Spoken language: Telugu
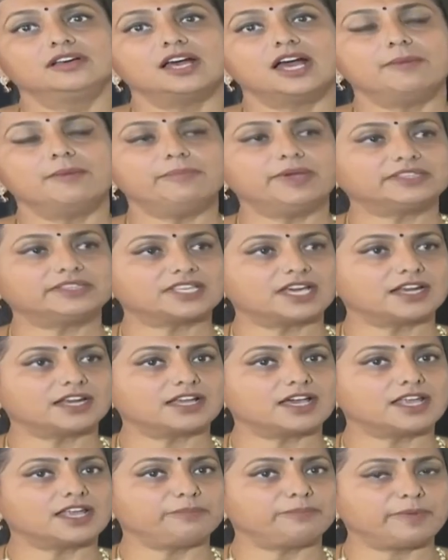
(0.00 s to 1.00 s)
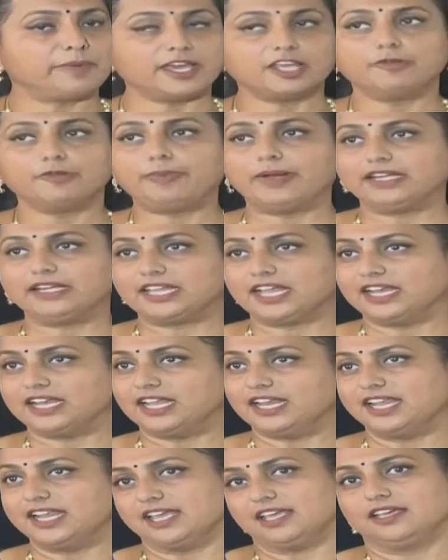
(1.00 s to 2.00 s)
అంబేద్కర్ గారి పేరు
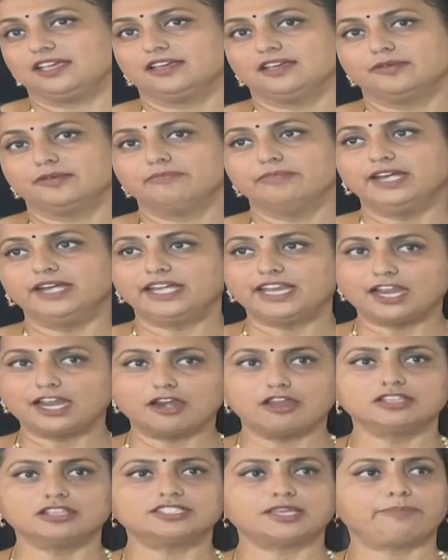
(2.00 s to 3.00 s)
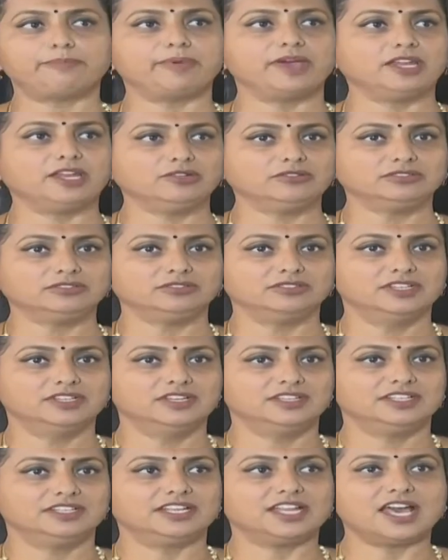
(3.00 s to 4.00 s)
పెట్టాలని మీటింగ్లో చెప్పారు
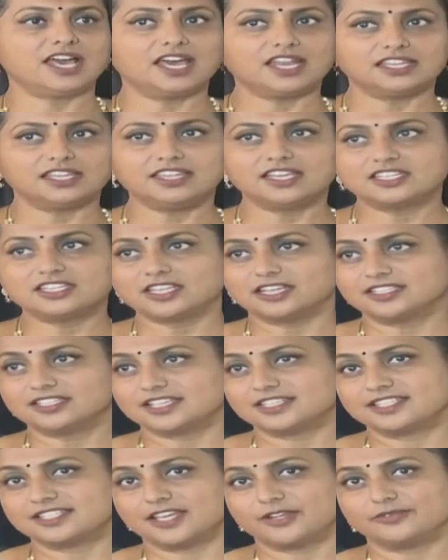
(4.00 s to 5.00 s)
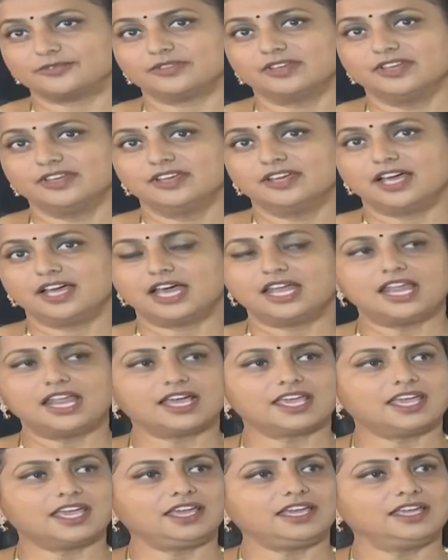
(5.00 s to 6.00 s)
నిరాహార దీక్షలు చేశారు
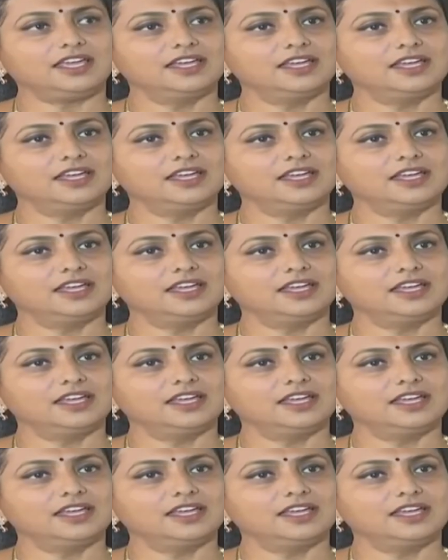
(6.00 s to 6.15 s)
అలాగే